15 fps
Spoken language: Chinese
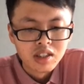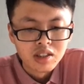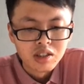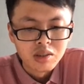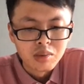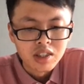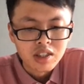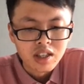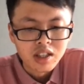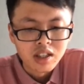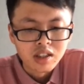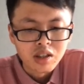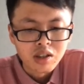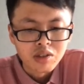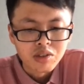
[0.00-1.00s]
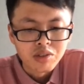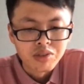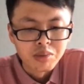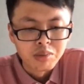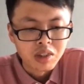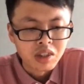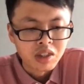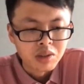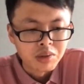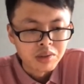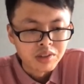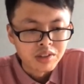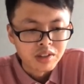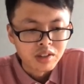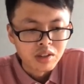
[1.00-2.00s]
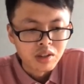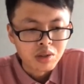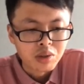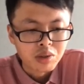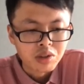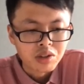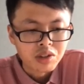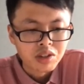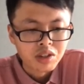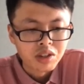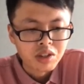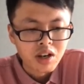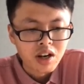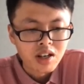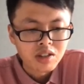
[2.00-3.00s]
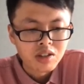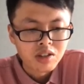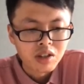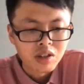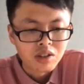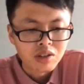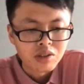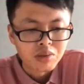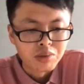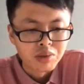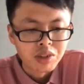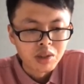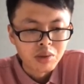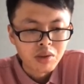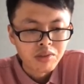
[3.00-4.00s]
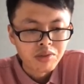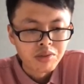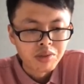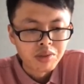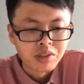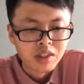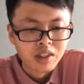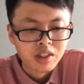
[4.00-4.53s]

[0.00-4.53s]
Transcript: 级别灾难导致服务不可用，要求就是七乘二十四小时无间断服务，